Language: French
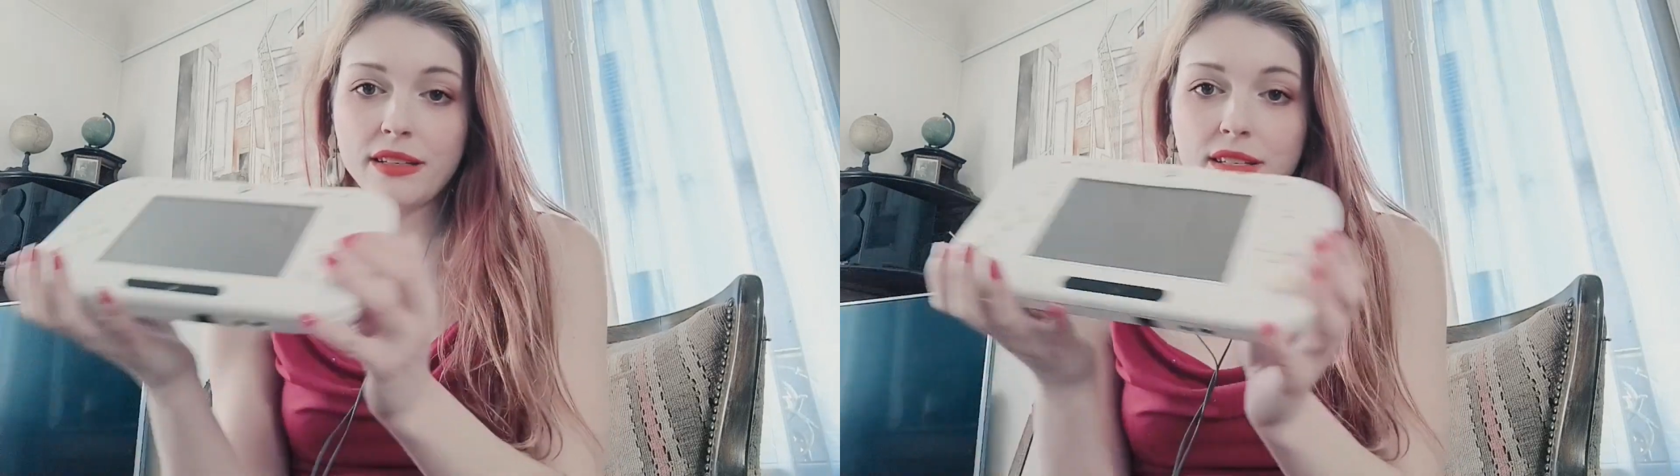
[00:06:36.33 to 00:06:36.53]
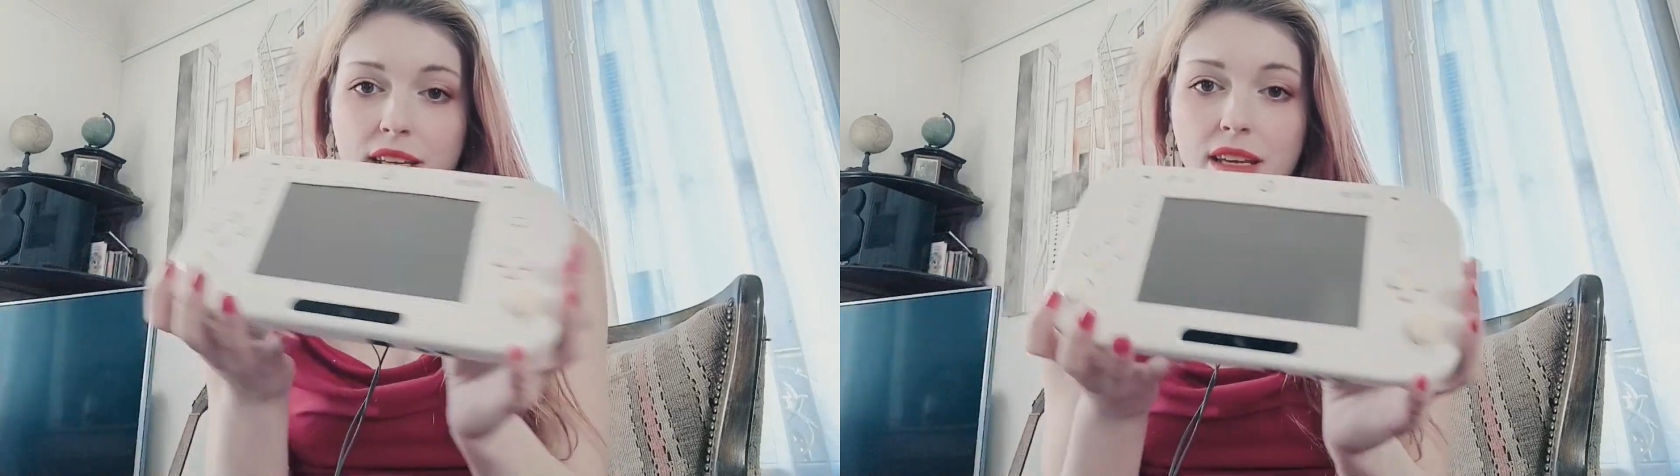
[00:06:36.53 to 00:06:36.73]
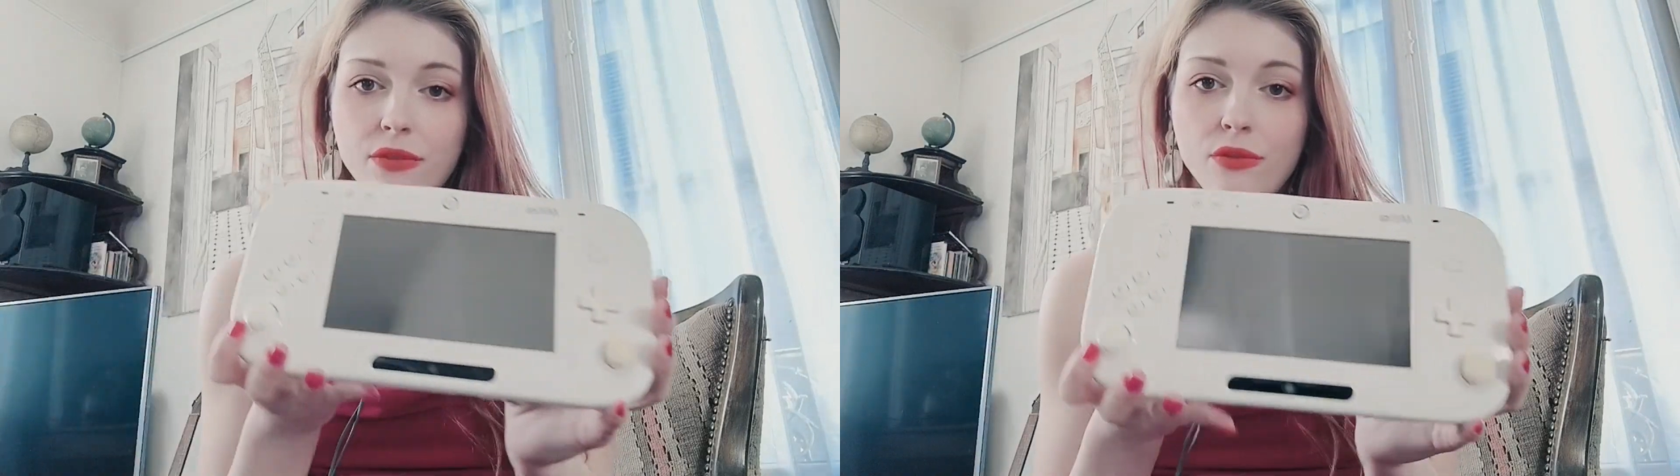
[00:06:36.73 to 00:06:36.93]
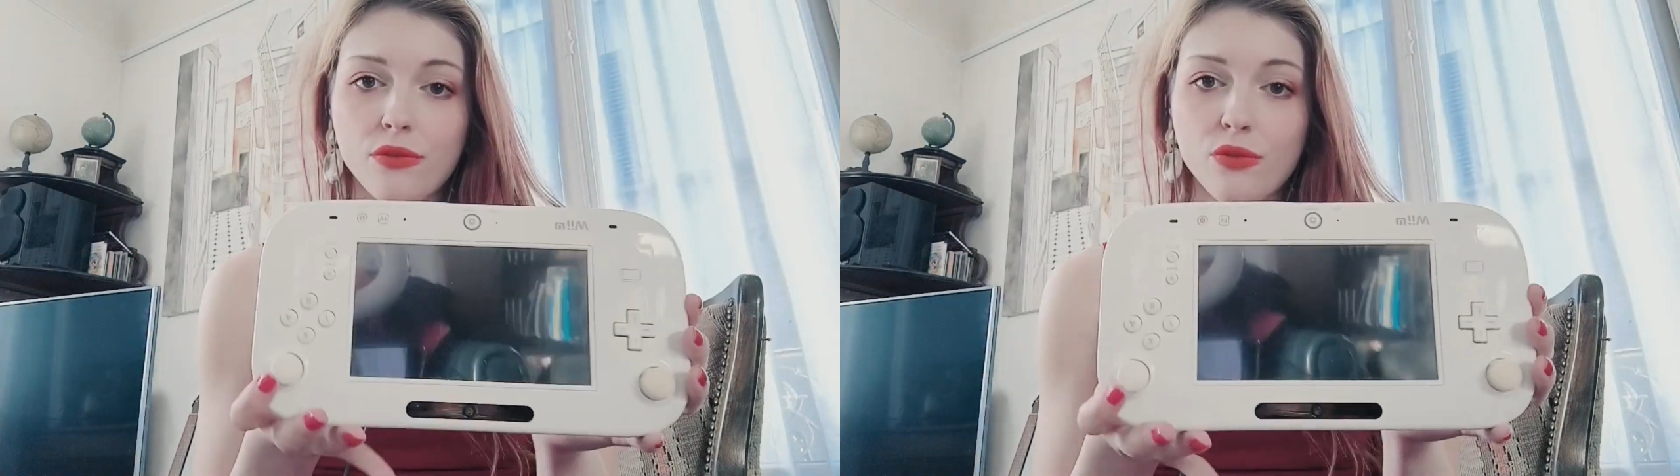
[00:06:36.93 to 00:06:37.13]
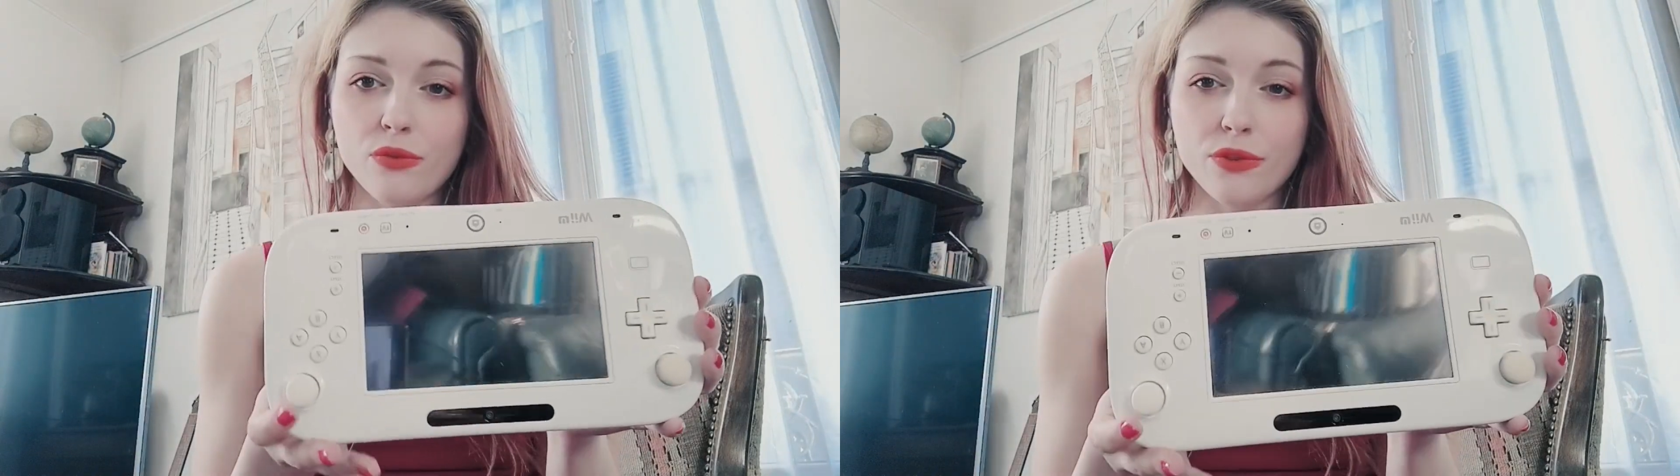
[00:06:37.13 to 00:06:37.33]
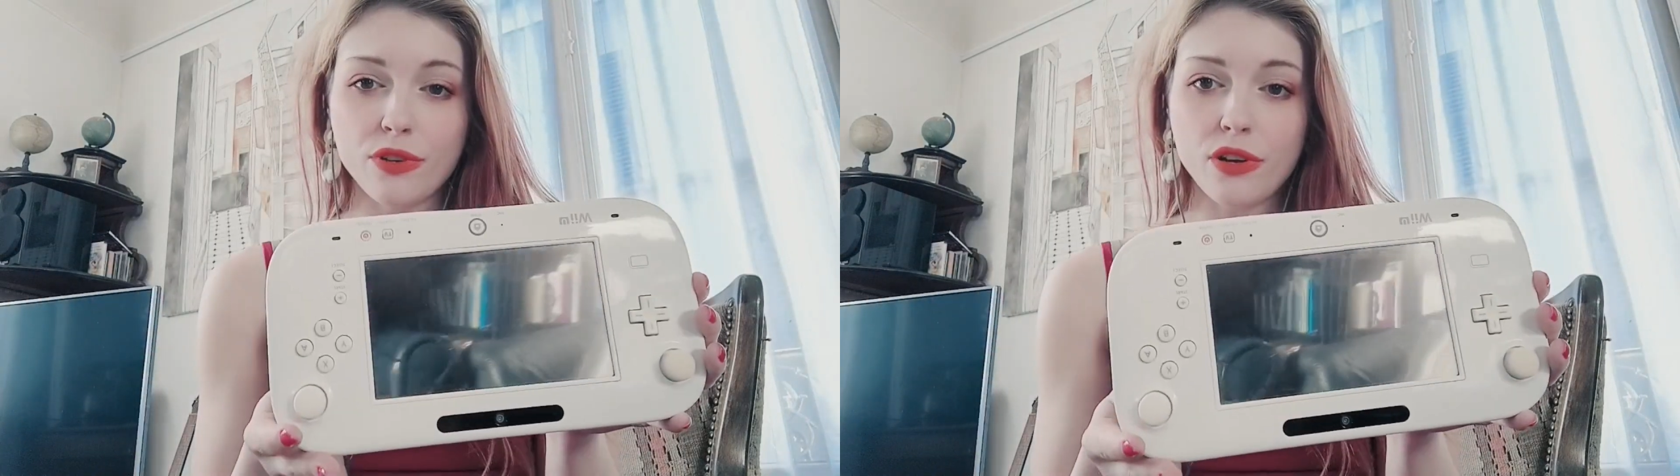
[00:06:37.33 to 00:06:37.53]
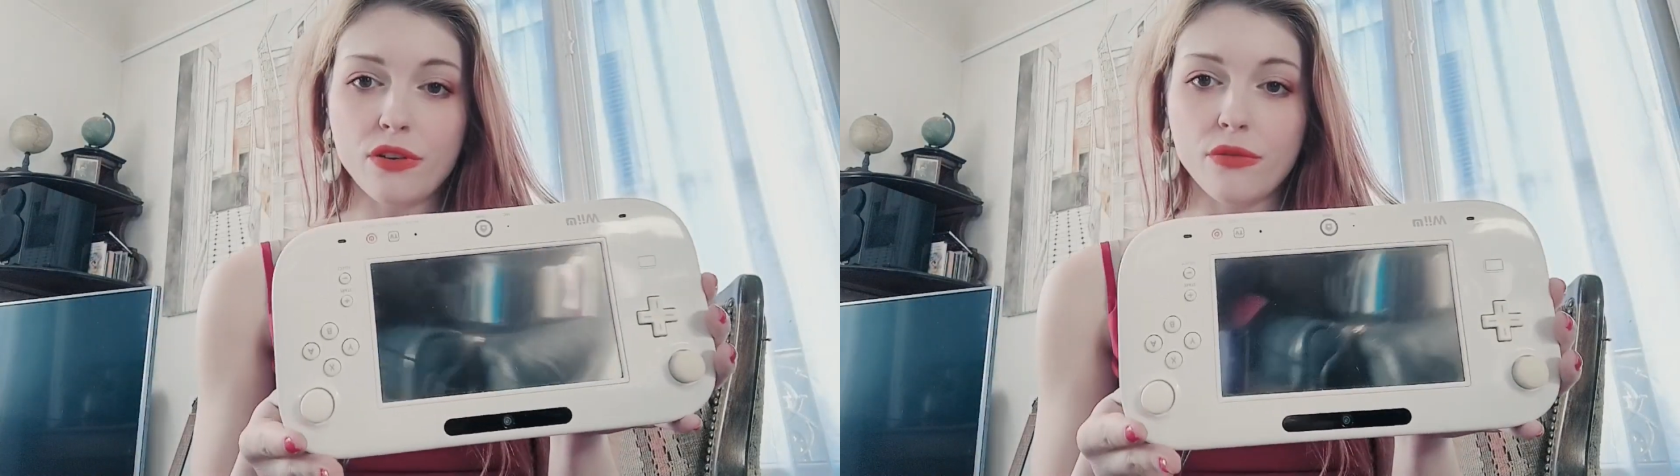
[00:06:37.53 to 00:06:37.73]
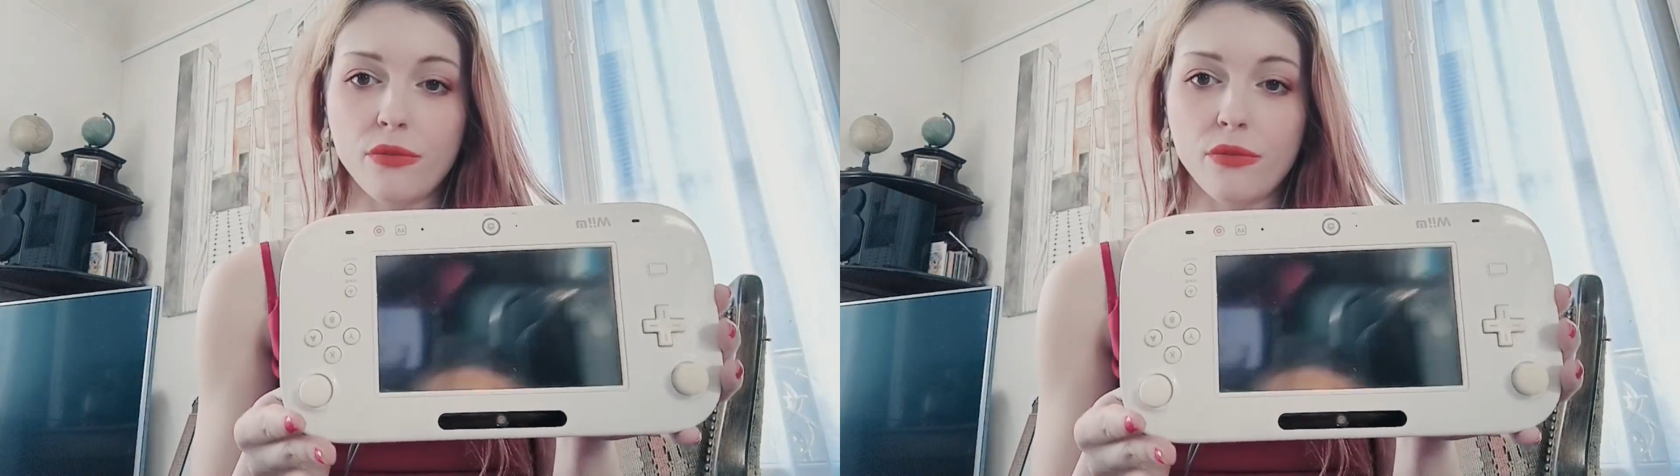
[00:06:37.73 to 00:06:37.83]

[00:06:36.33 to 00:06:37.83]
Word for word: c'est une console